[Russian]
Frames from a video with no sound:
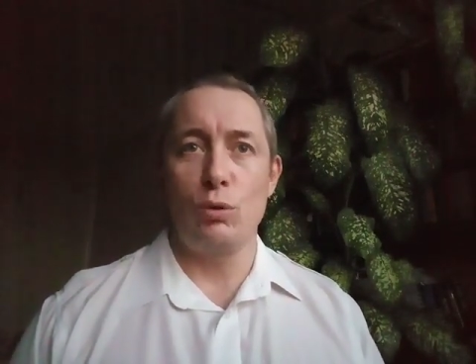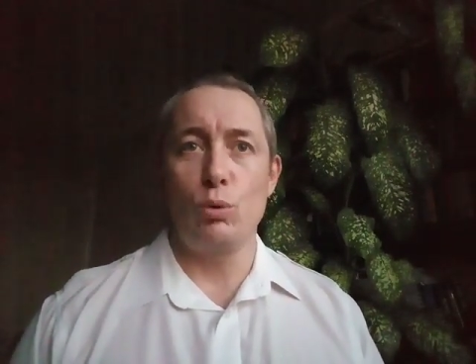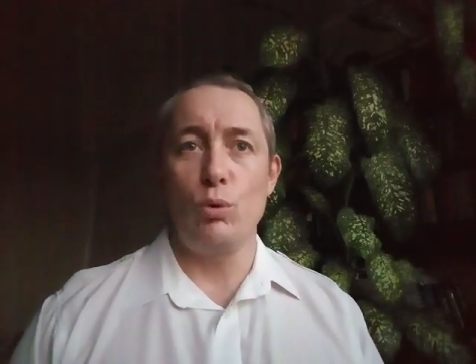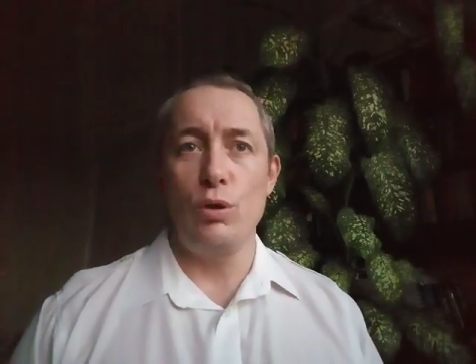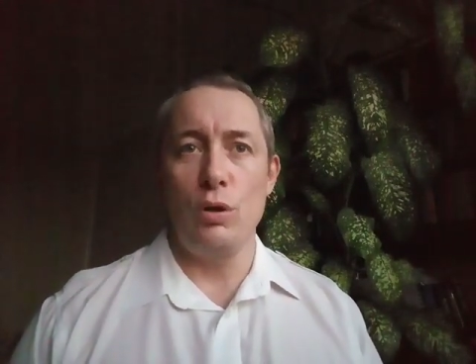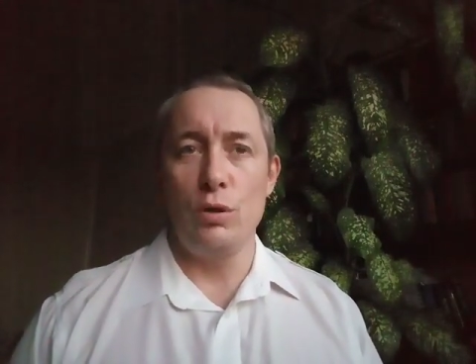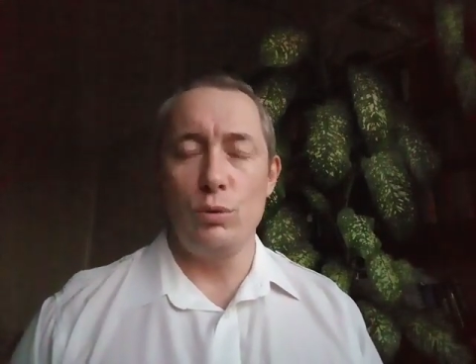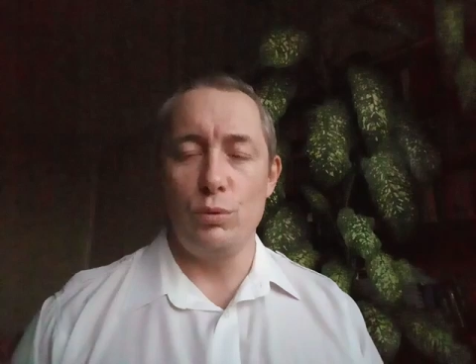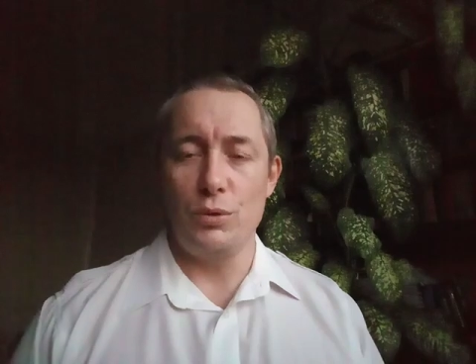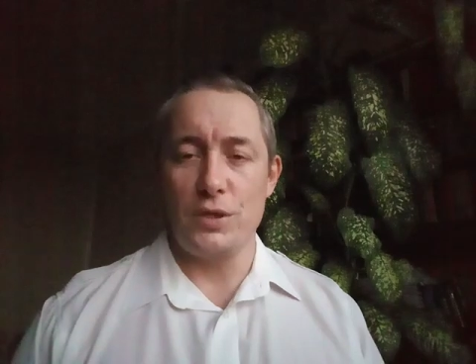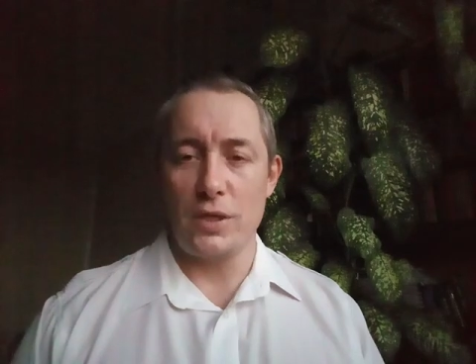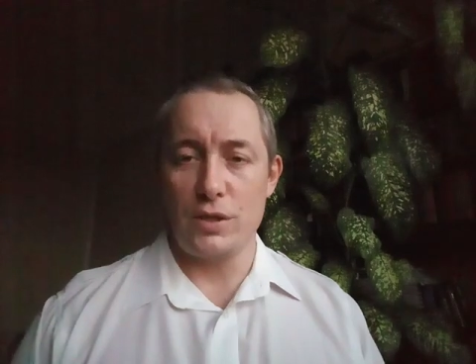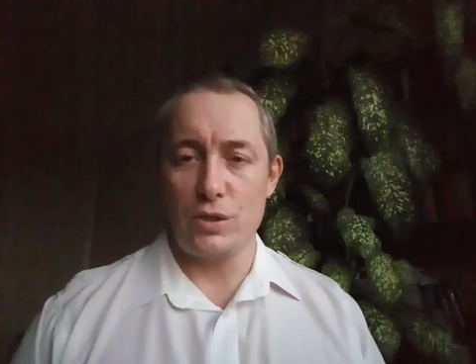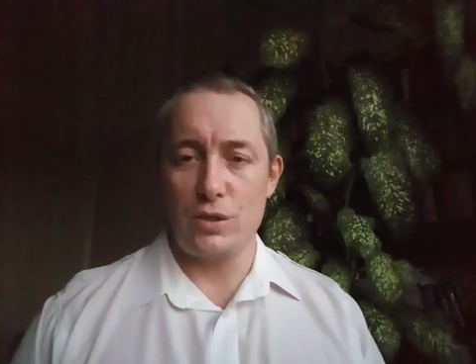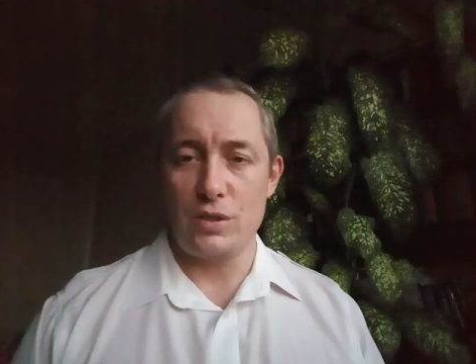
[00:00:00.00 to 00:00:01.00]
той или иной
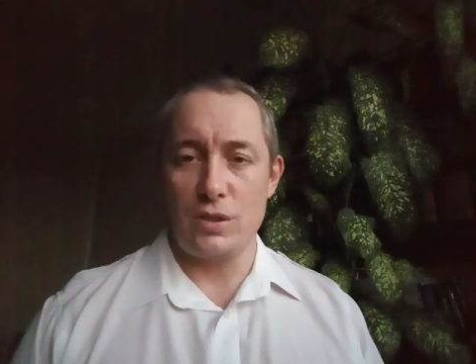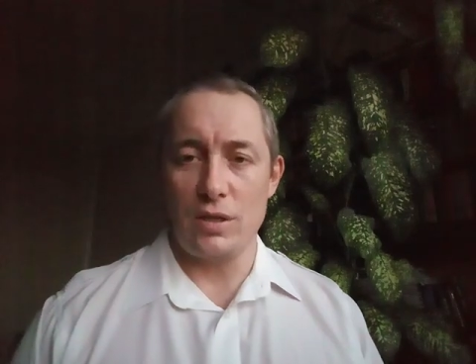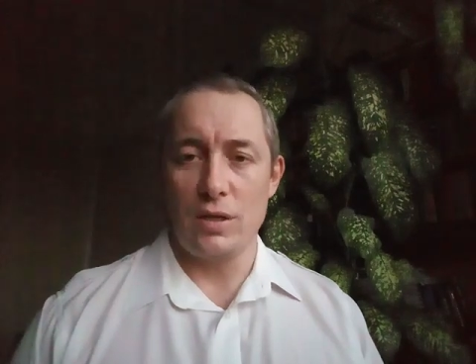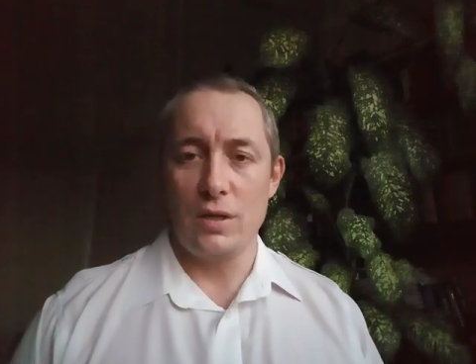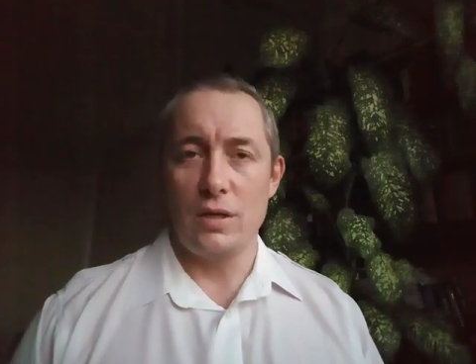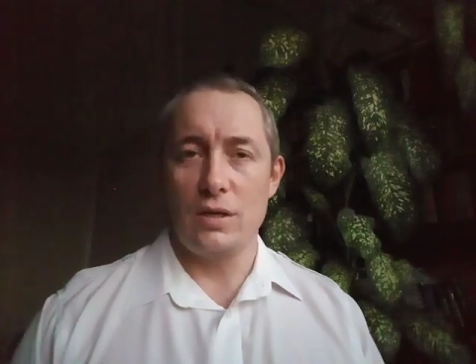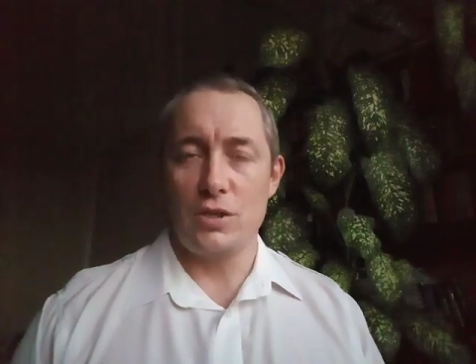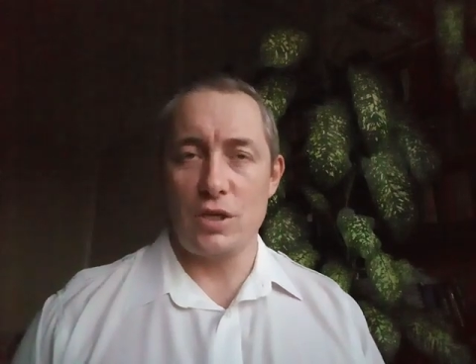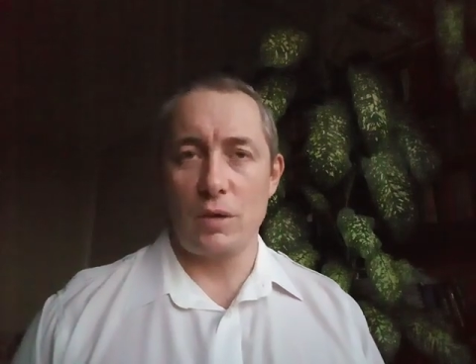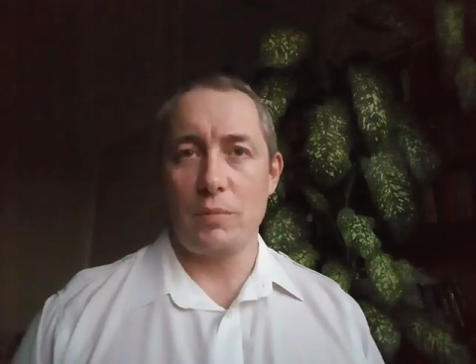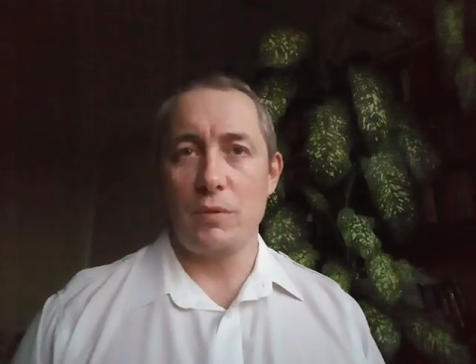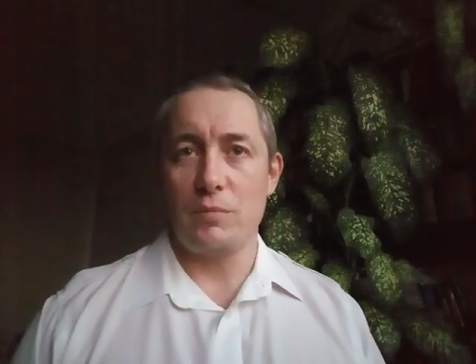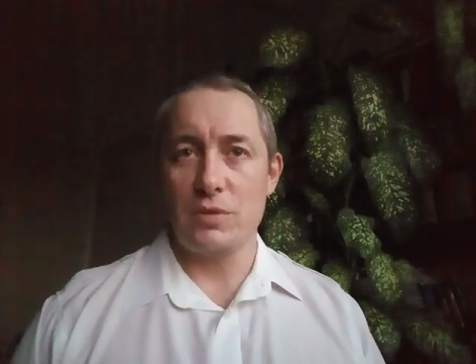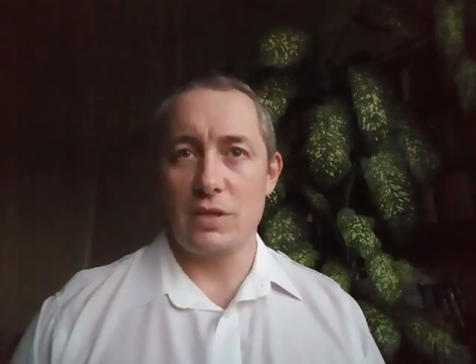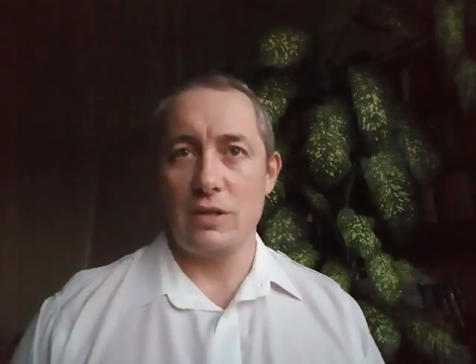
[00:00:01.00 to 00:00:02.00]
тяжести
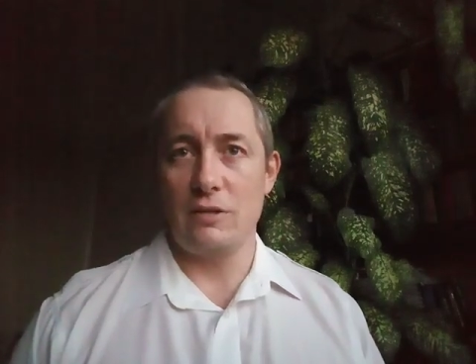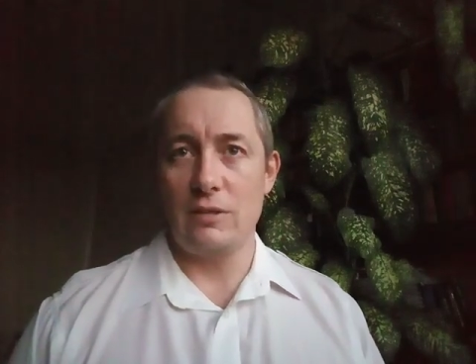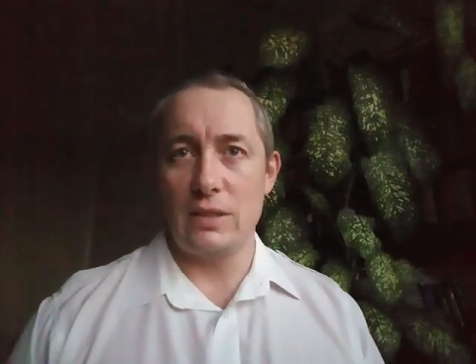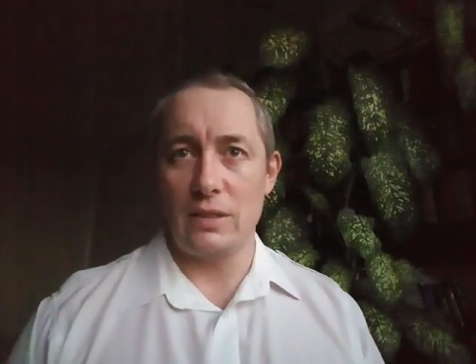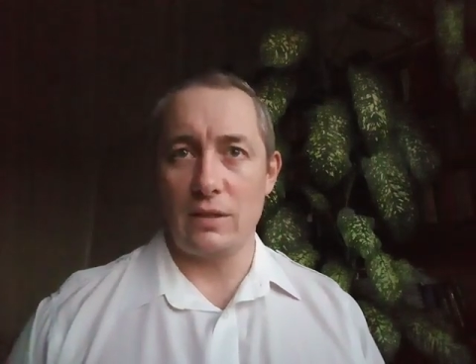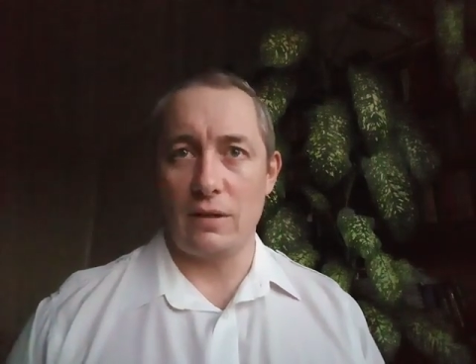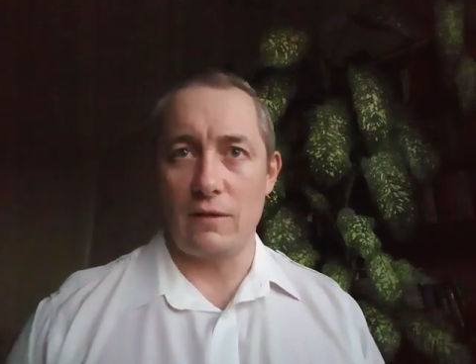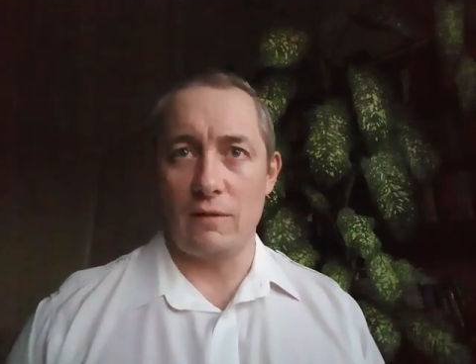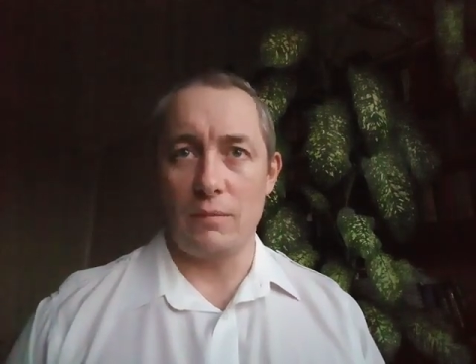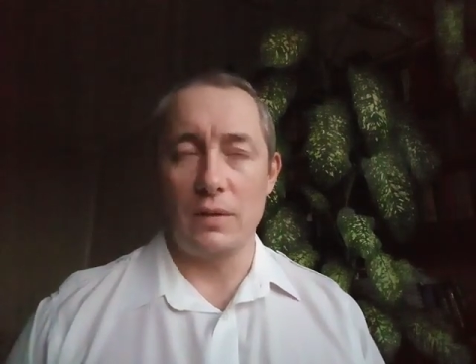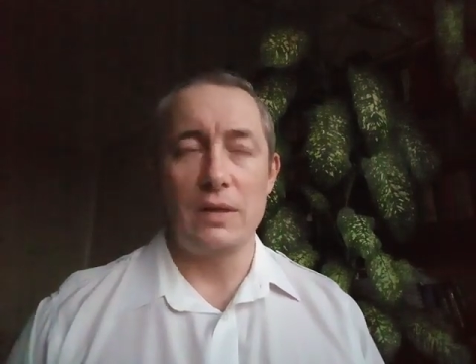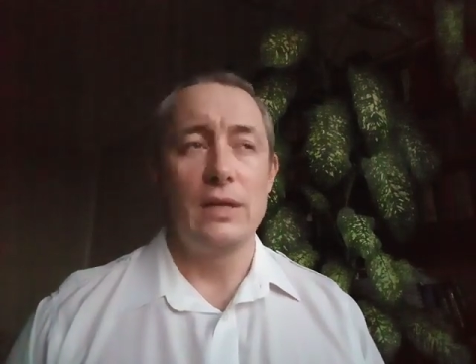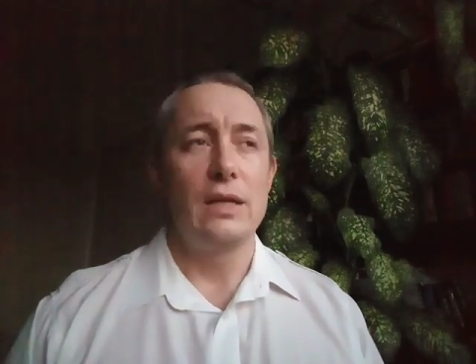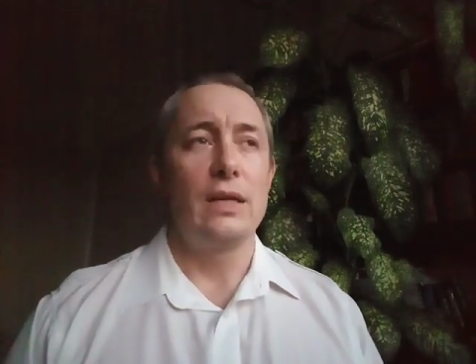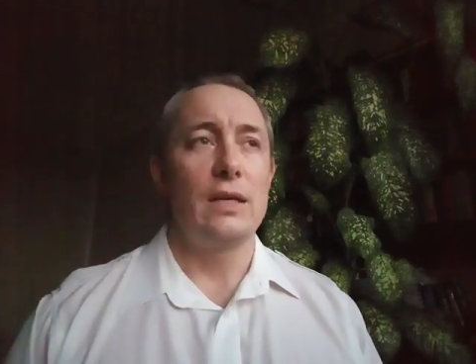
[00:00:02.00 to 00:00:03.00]
черепно-мозговая травма.